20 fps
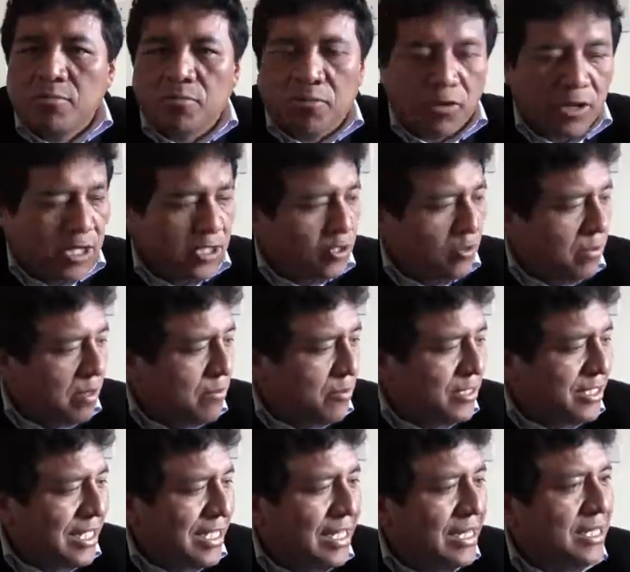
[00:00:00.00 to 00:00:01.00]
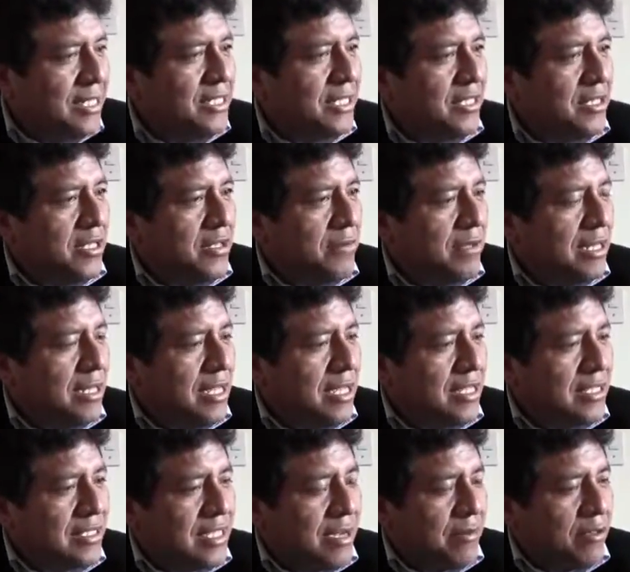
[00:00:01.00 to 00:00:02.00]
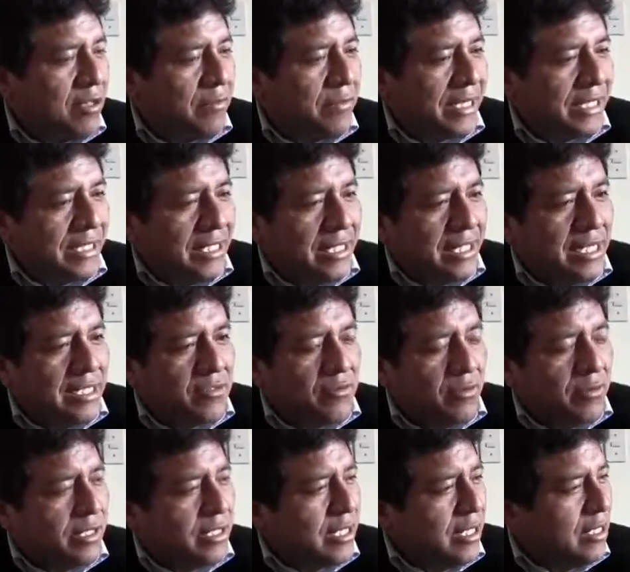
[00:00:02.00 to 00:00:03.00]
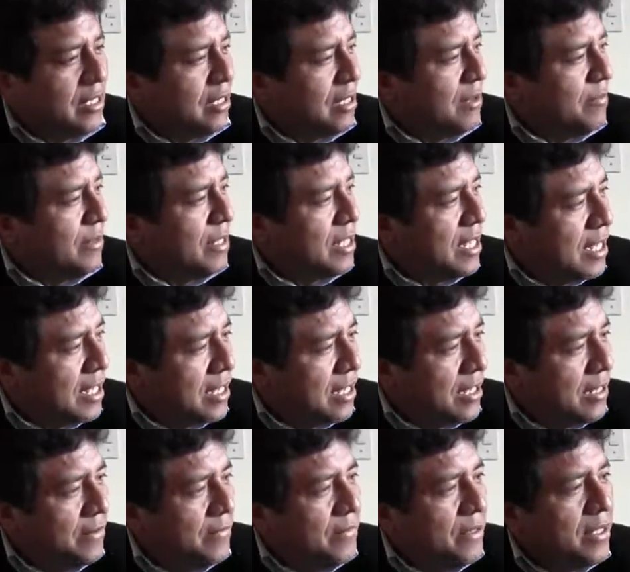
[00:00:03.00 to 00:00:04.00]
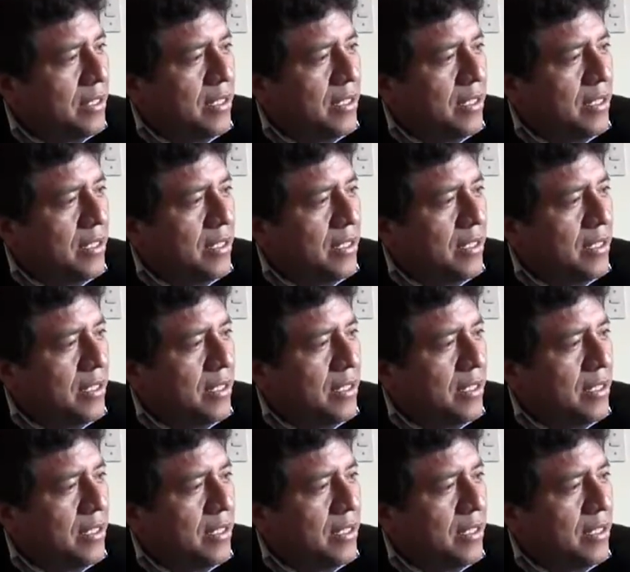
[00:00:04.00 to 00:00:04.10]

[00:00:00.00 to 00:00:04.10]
Por eso vamos a dar la iniciativa el día sábado a partir de las 9 y 30 de la mañana